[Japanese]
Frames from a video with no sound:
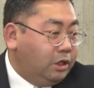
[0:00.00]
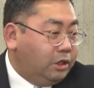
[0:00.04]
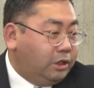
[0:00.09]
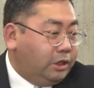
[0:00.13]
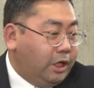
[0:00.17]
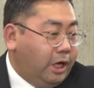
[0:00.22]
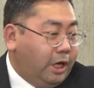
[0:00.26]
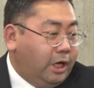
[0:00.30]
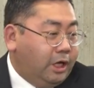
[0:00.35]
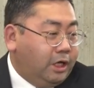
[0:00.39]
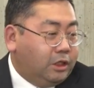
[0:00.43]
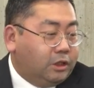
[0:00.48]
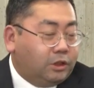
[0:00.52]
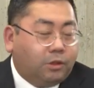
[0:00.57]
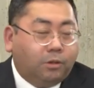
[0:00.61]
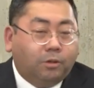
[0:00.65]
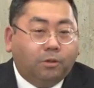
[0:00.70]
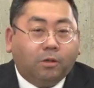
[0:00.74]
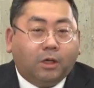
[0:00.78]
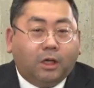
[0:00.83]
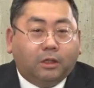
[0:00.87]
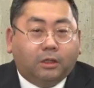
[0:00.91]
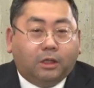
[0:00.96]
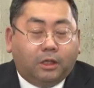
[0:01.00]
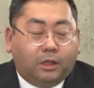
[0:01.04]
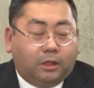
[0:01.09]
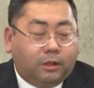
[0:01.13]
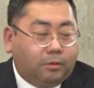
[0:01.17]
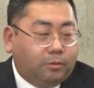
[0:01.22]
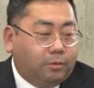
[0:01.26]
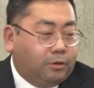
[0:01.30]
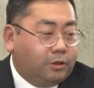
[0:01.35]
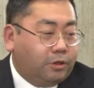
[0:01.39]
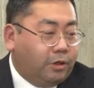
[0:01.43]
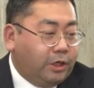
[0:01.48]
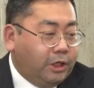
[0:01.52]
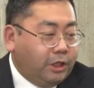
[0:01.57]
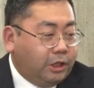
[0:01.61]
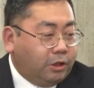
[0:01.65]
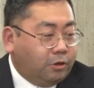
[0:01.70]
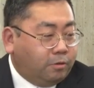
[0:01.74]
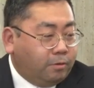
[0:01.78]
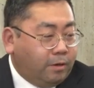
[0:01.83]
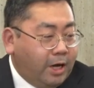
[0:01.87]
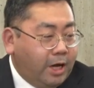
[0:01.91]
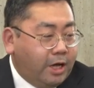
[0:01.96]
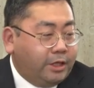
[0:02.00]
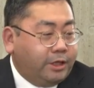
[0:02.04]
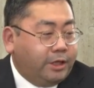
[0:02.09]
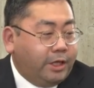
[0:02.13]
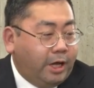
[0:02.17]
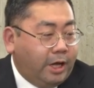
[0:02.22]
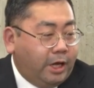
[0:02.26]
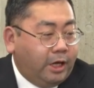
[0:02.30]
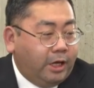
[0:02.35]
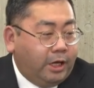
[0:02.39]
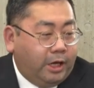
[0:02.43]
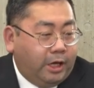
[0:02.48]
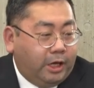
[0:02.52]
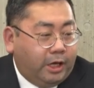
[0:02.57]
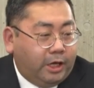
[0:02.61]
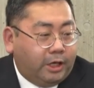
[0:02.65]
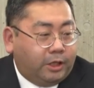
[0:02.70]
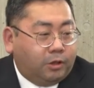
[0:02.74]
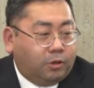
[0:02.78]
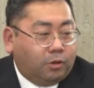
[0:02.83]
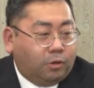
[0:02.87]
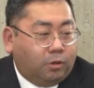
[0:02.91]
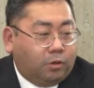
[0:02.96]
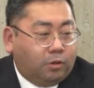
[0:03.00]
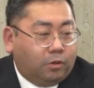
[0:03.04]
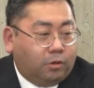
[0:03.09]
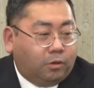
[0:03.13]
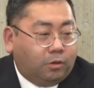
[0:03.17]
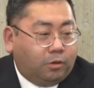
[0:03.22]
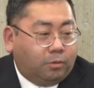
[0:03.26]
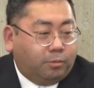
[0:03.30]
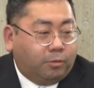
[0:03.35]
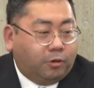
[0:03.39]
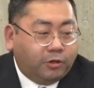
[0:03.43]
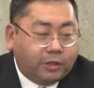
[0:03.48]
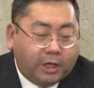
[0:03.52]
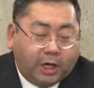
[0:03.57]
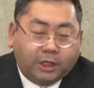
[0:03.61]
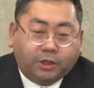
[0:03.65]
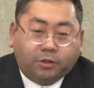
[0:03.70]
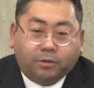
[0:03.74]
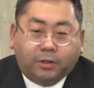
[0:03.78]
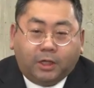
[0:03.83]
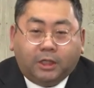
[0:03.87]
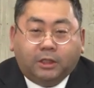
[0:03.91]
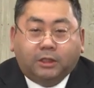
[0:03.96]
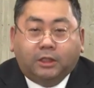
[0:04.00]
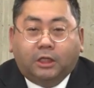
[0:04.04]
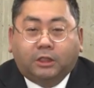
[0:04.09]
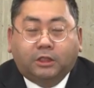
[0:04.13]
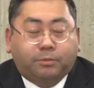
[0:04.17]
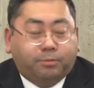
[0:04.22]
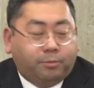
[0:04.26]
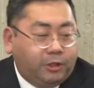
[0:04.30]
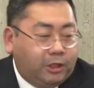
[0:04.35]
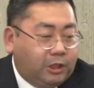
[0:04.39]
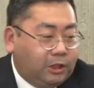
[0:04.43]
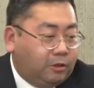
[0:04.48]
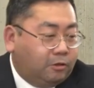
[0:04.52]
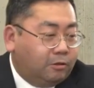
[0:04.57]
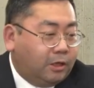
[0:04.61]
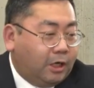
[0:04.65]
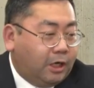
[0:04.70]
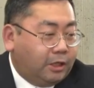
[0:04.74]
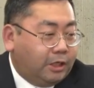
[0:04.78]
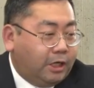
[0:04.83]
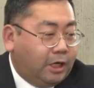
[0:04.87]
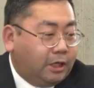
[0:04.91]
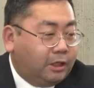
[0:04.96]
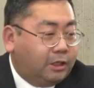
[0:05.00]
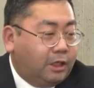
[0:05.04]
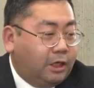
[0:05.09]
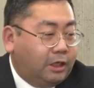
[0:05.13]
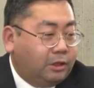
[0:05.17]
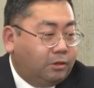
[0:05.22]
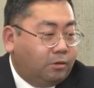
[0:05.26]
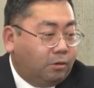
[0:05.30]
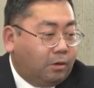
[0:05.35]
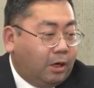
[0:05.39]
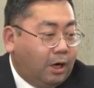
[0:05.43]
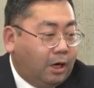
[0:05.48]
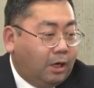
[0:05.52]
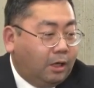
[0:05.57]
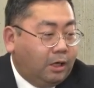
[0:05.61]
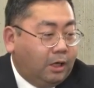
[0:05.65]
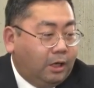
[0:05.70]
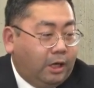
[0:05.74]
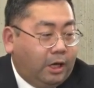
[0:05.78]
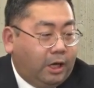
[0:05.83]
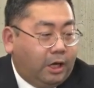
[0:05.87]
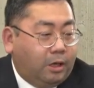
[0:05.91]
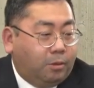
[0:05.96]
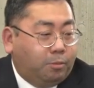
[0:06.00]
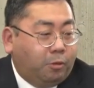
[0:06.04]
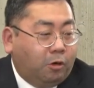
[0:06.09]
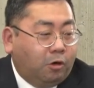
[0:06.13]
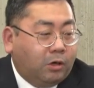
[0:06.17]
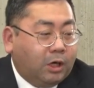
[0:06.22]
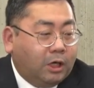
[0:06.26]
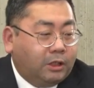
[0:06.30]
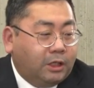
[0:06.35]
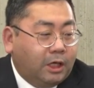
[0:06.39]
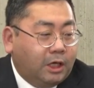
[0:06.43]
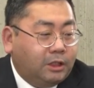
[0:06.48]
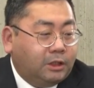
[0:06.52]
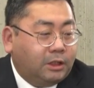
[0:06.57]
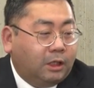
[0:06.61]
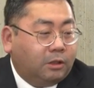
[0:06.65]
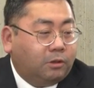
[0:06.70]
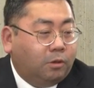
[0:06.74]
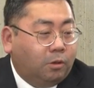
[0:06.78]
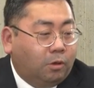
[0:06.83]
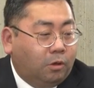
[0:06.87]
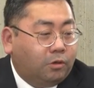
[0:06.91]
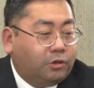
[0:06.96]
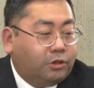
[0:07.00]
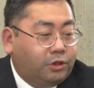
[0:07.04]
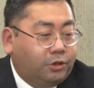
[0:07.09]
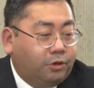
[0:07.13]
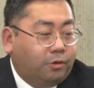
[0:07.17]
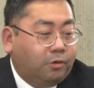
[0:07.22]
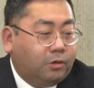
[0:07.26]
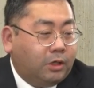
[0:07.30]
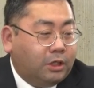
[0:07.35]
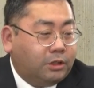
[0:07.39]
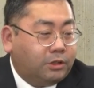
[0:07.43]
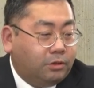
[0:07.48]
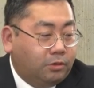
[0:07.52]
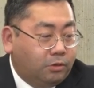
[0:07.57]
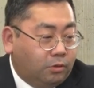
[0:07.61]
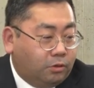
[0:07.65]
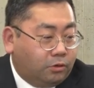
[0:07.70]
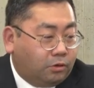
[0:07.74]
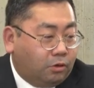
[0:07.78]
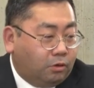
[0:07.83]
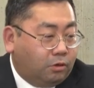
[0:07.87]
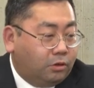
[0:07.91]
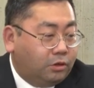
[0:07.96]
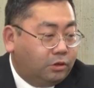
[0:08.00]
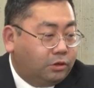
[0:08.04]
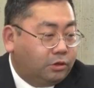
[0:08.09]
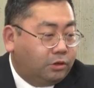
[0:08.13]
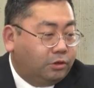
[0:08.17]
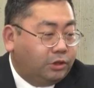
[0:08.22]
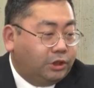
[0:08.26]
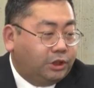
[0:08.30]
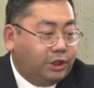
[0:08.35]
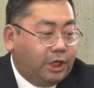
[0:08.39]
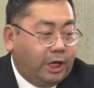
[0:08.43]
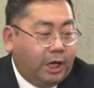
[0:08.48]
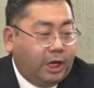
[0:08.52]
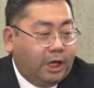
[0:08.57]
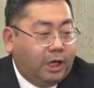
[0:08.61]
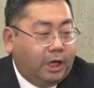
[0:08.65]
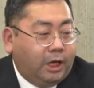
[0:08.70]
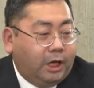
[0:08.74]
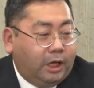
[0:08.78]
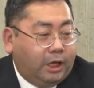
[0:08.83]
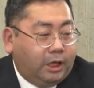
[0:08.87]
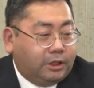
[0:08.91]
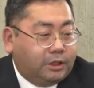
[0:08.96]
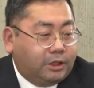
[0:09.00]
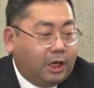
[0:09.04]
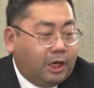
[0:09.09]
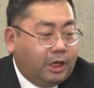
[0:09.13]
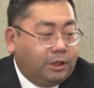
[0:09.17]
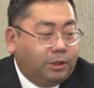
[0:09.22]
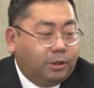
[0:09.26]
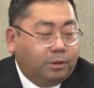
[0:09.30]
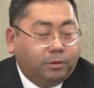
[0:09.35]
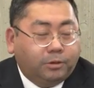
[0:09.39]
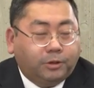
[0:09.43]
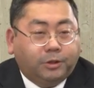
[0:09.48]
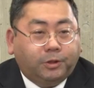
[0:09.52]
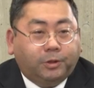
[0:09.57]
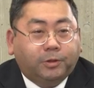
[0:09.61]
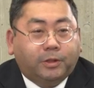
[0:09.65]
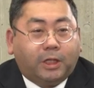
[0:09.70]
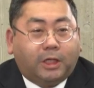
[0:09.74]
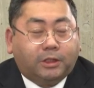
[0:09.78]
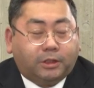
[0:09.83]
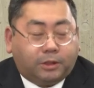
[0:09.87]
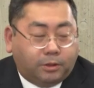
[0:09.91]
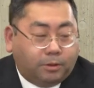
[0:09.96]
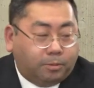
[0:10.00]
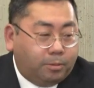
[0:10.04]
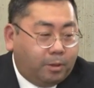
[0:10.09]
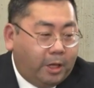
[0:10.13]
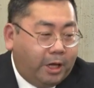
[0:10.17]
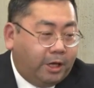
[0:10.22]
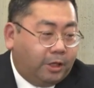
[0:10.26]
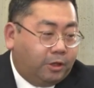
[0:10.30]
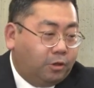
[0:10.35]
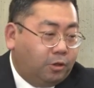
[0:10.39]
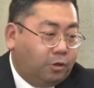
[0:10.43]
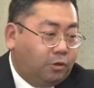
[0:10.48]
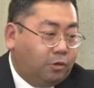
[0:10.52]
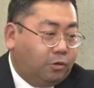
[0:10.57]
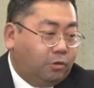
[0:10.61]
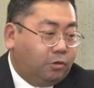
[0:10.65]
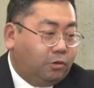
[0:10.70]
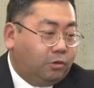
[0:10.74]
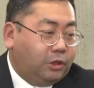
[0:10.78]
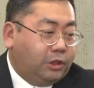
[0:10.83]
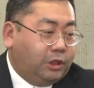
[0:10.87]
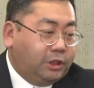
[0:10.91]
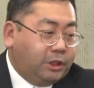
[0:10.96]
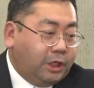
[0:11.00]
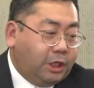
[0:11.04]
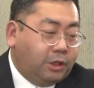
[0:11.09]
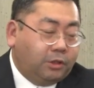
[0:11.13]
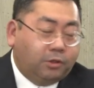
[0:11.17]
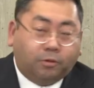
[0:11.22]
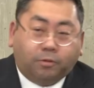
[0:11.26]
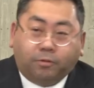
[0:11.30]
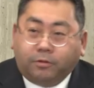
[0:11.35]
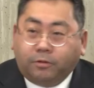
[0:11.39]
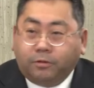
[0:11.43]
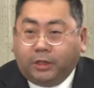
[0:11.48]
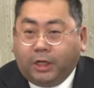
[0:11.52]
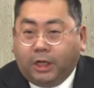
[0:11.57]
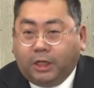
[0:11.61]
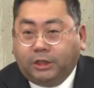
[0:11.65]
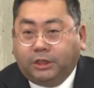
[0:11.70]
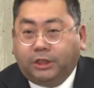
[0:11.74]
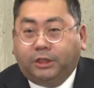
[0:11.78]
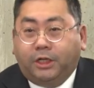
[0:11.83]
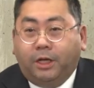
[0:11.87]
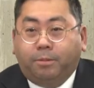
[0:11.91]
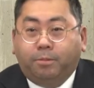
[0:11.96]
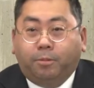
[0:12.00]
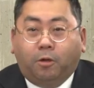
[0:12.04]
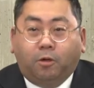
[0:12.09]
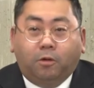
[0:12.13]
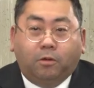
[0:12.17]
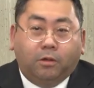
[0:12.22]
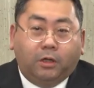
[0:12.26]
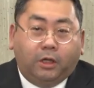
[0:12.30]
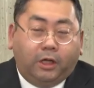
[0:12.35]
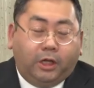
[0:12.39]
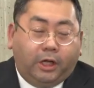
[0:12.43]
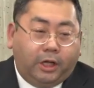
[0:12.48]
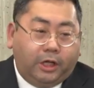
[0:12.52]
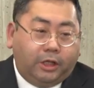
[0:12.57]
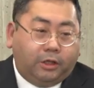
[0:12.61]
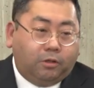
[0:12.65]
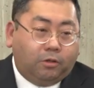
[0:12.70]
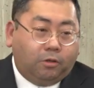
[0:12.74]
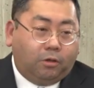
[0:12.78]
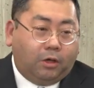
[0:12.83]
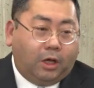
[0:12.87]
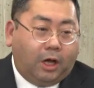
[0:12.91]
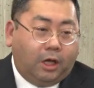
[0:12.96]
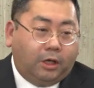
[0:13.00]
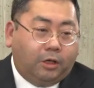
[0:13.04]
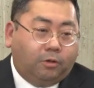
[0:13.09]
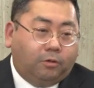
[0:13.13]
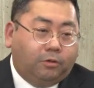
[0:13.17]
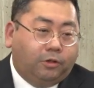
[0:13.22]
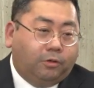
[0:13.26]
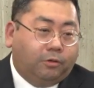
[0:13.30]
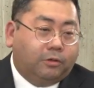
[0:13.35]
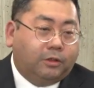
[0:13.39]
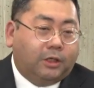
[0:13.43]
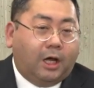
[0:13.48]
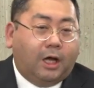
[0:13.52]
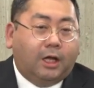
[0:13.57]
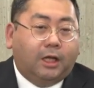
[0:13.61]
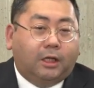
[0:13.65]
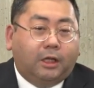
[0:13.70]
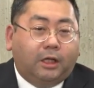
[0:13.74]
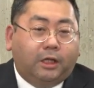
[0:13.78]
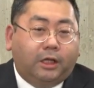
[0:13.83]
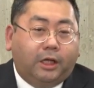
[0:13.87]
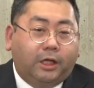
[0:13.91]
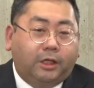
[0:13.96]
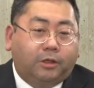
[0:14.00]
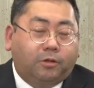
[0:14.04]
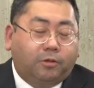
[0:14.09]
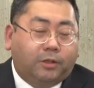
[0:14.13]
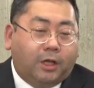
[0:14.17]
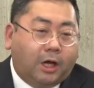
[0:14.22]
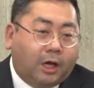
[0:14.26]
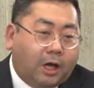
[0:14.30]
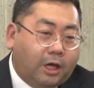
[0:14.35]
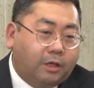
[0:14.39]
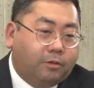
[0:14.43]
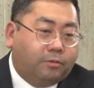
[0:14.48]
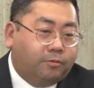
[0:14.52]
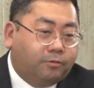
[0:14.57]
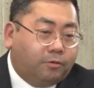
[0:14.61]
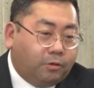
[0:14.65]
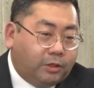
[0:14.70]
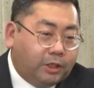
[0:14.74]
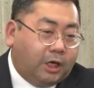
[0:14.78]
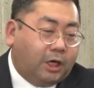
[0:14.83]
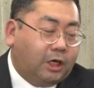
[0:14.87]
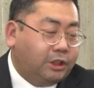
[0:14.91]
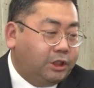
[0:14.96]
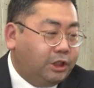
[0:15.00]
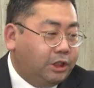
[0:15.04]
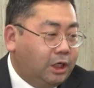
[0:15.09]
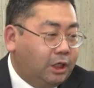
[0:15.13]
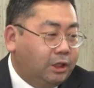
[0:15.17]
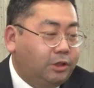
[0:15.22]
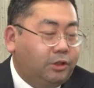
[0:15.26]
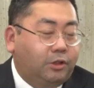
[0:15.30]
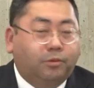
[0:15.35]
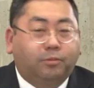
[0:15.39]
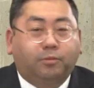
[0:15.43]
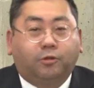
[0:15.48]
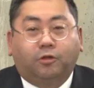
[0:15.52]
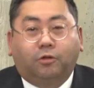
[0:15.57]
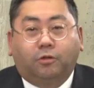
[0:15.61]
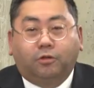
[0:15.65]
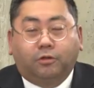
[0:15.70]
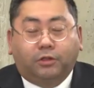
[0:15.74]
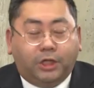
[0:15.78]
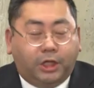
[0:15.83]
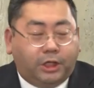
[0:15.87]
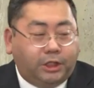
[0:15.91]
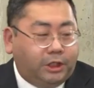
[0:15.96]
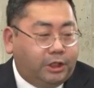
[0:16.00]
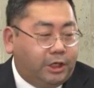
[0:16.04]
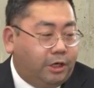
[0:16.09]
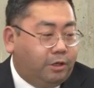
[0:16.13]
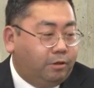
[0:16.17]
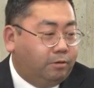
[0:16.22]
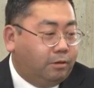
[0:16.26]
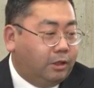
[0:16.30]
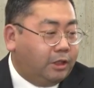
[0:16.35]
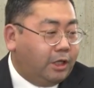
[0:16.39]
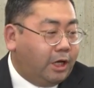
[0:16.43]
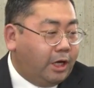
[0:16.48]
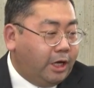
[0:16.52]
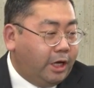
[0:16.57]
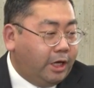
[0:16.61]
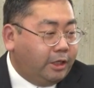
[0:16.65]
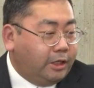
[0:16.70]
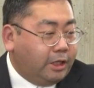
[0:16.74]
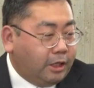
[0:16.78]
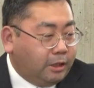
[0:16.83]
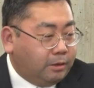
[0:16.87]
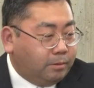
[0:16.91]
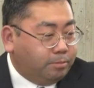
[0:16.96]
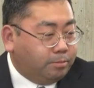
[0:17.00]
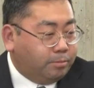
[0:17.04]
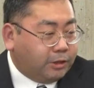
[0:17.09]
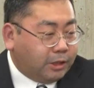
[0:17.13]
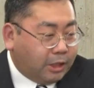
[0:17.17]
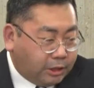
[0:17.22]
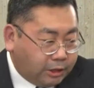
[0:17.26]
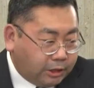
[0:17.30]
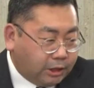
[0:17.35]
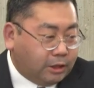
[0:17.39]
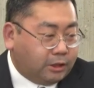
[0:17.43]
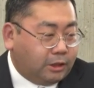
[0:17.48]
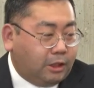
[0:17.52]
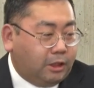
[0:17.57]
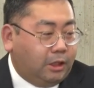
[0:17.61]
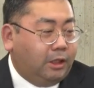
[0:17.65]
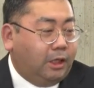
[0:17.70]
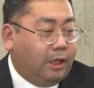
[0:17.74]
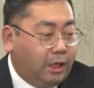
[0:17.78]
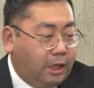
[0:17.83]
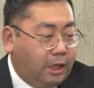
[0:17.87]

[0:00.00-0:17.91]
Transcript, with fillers: でそのそれに加えて、えっと、問題となったスプリンクラーであったりとか、えー、防火対策を強化することそして材料調達、えっと、以前の復元時でも、えっと、あのようなえー、と長い太い柱というものを手に入れるのは大変難しかった、